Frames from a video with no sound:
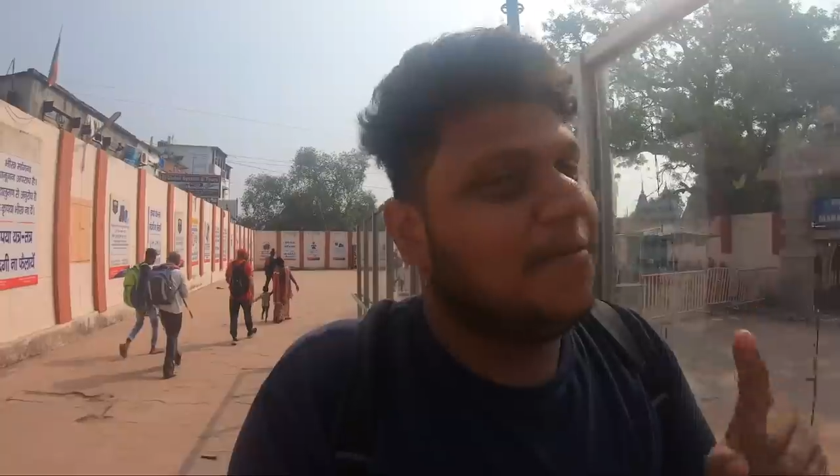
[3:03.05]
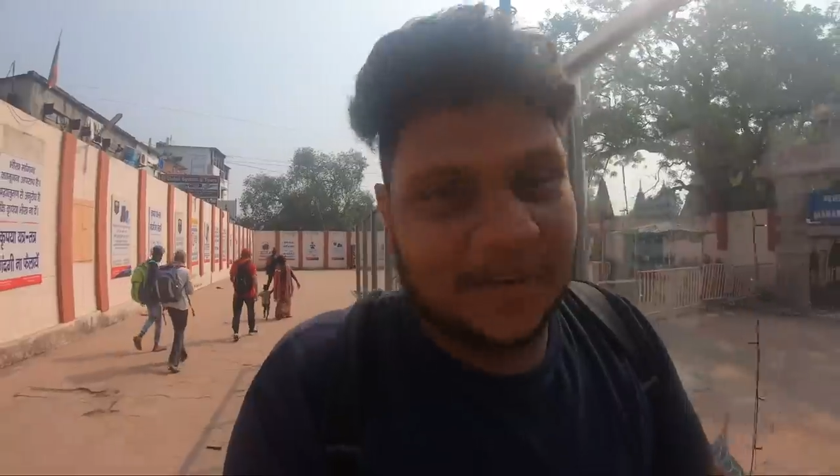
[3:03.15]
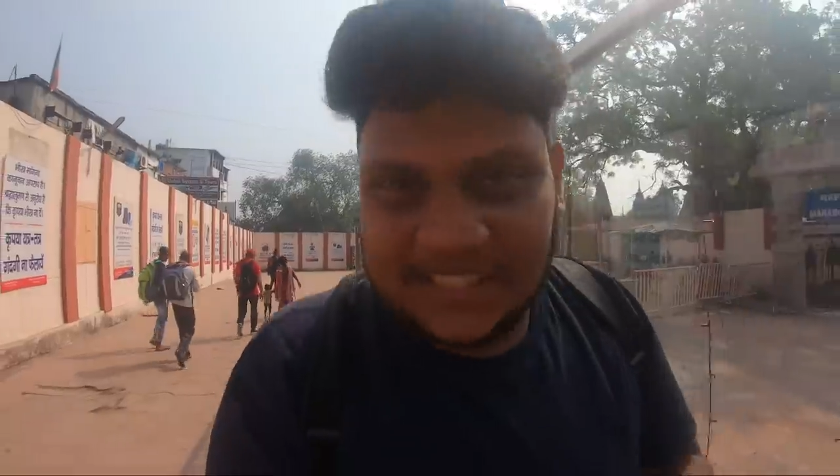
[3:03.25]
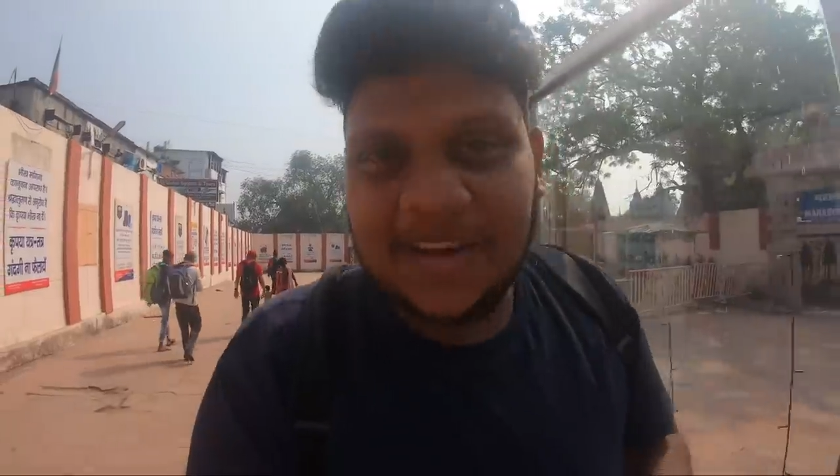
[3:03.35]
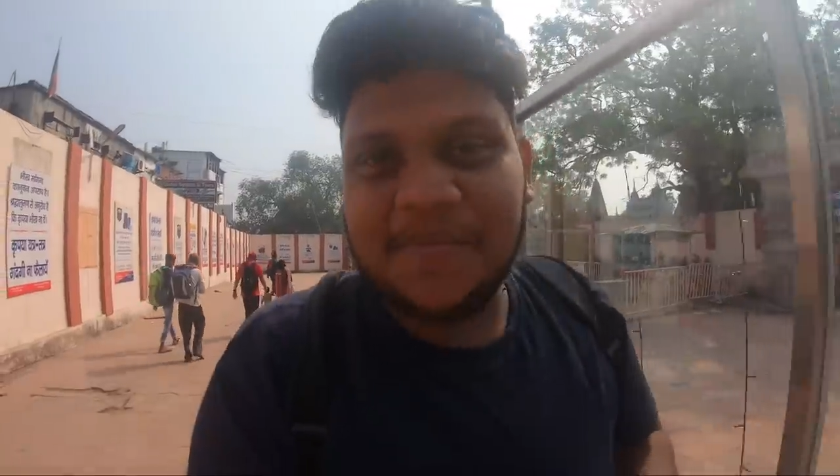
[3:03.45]
இப்போ
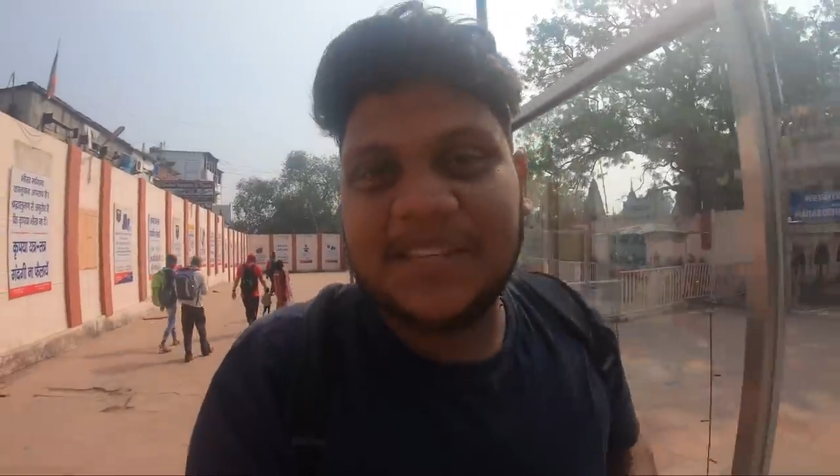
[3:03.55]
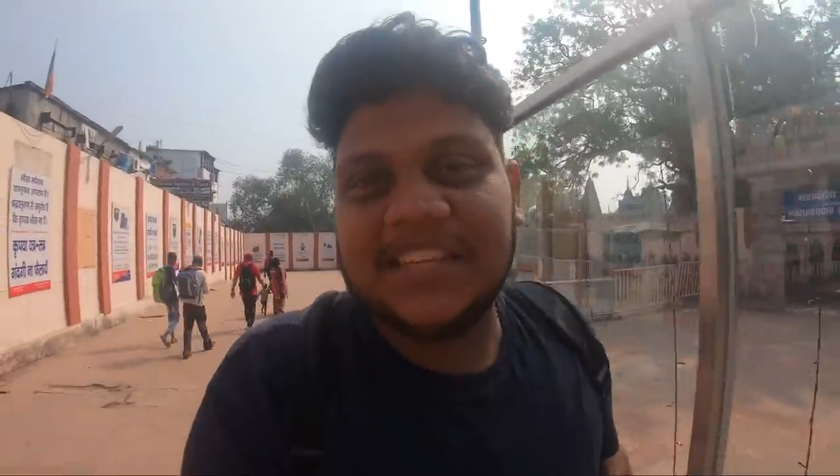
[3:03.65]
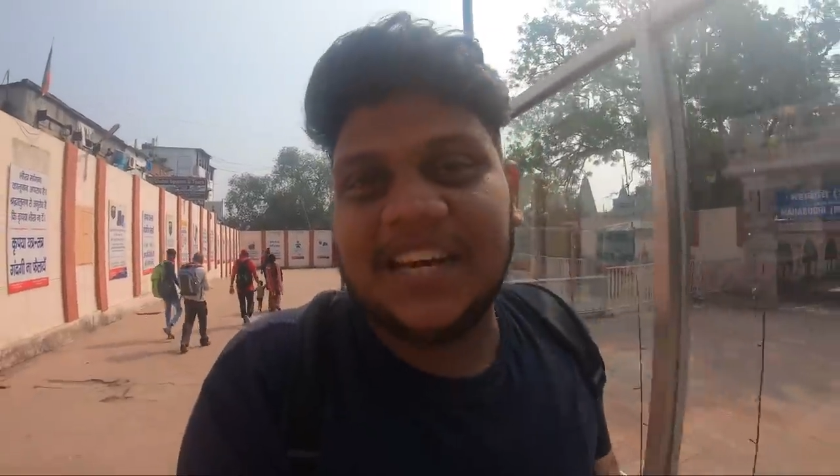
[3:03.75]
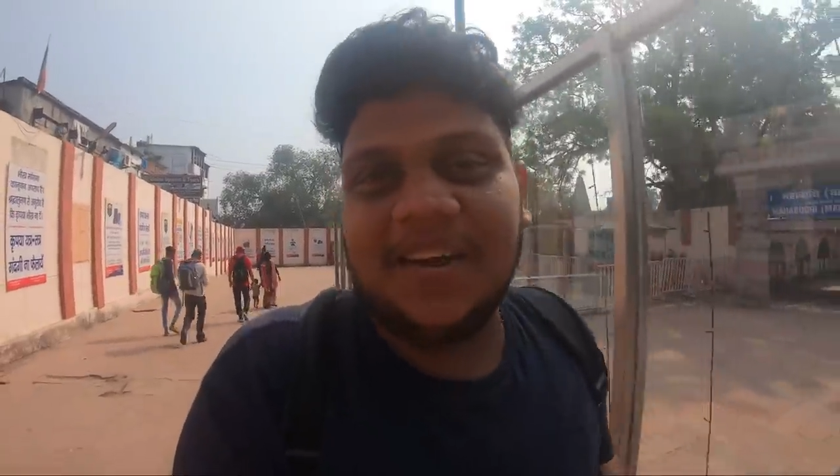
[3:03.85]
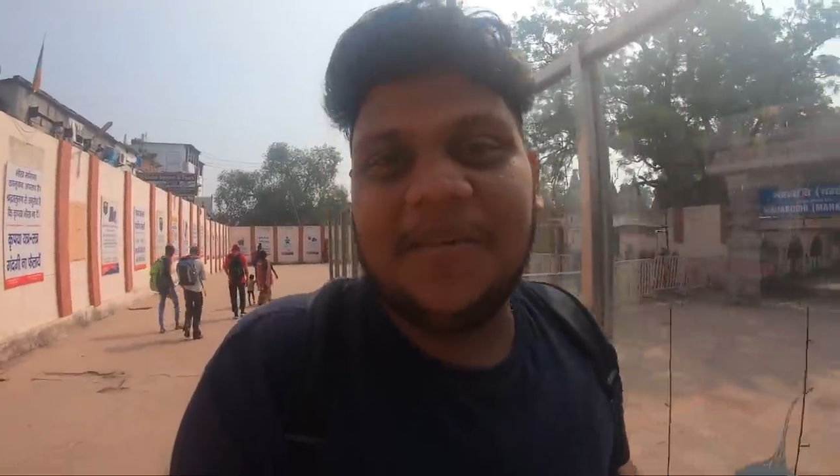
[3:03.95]
ஒரு சின்ன
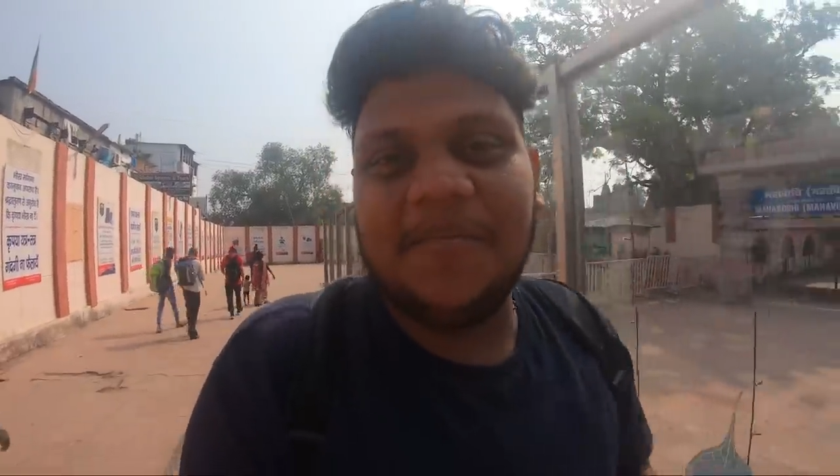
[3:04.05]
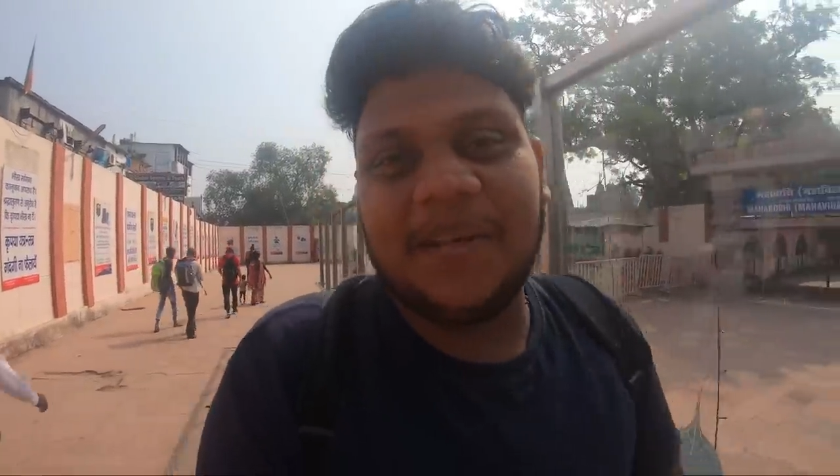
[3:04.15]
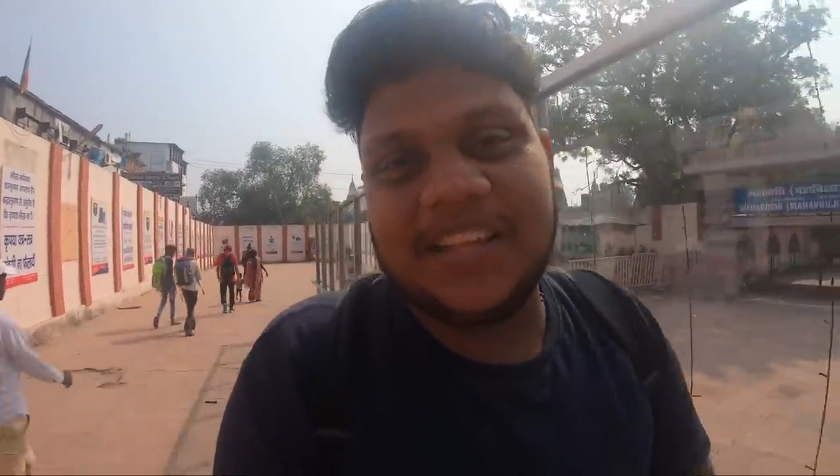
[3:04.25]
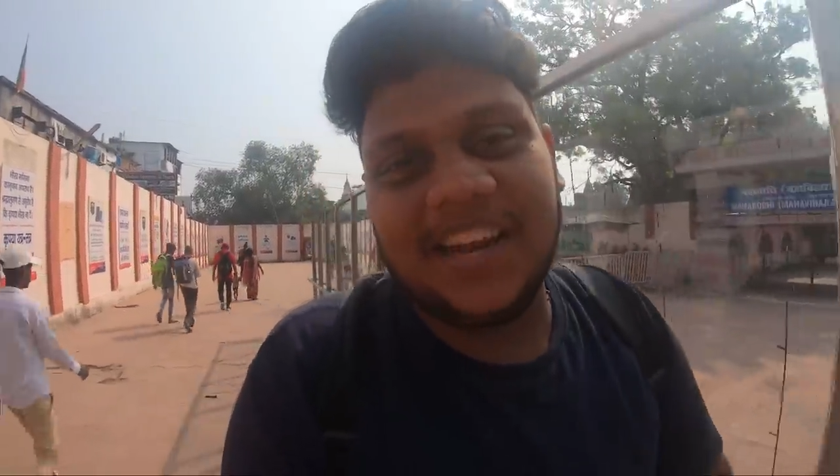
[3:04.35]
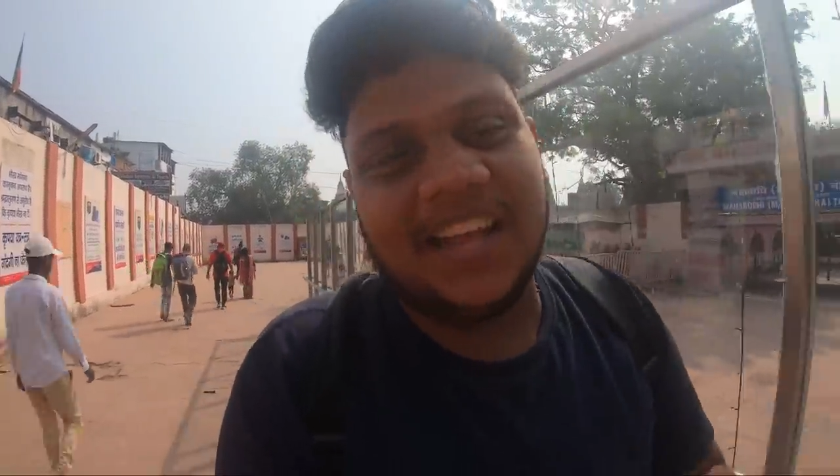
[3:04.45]
பிரச்சனை என்ன அப்படின்னு
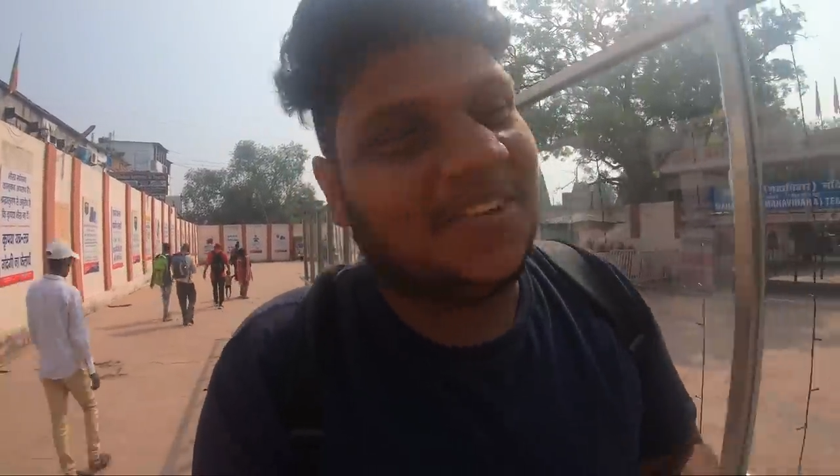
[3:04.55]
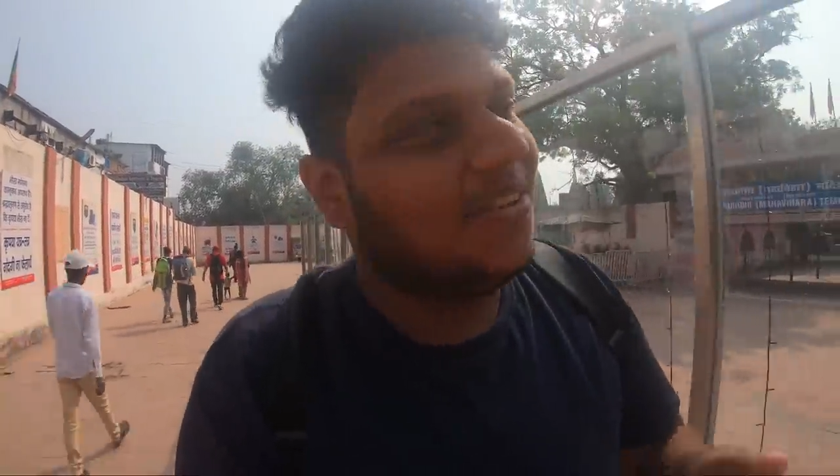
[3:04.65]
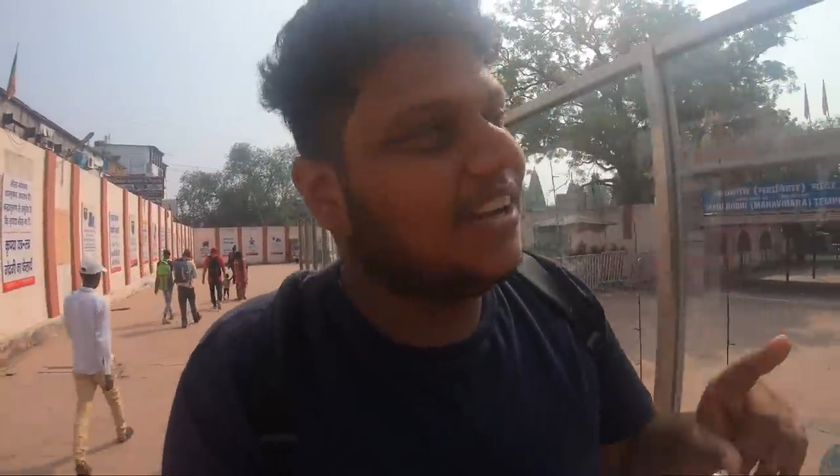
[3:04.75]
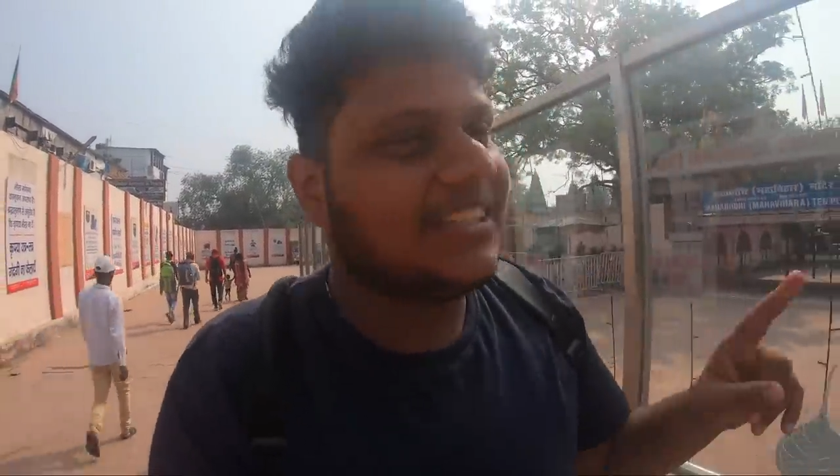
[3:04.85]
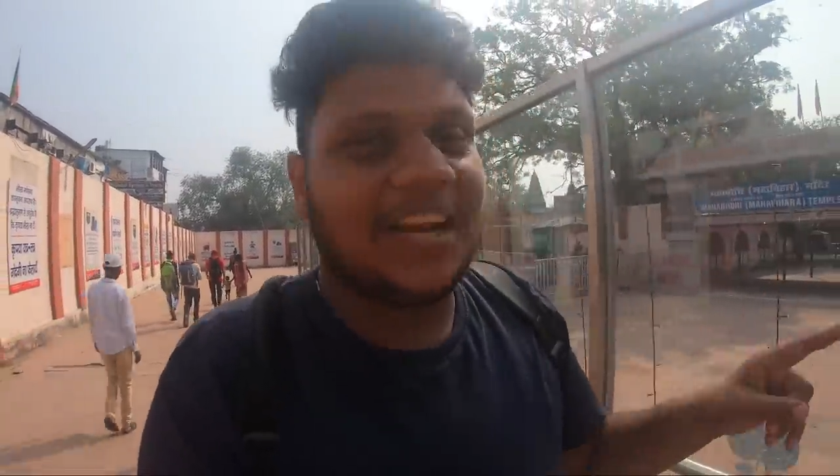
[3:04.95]
பார்த்தீங்கன்னா இது உள்ள